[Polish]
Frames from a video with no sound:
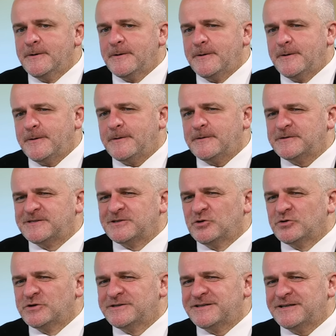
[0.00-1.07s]
e,
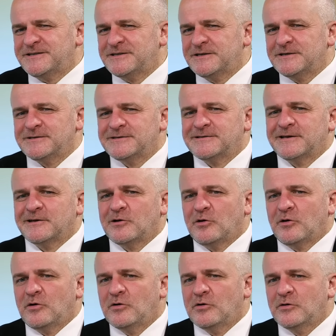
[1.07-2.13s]
skorzystać z
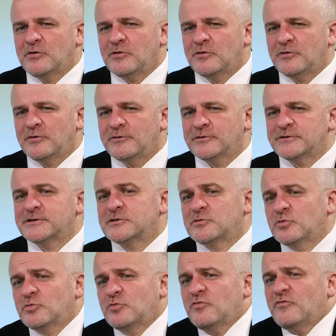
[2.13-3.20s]
tego, no, ze
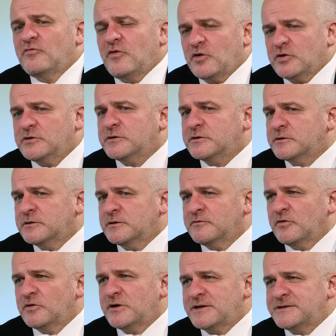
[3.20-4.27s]
skutków wojny.
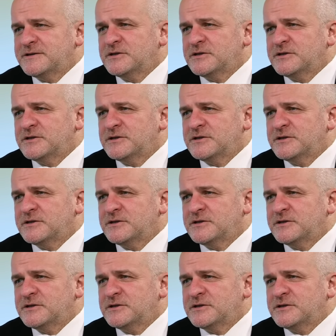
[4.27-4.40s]
Wojna jest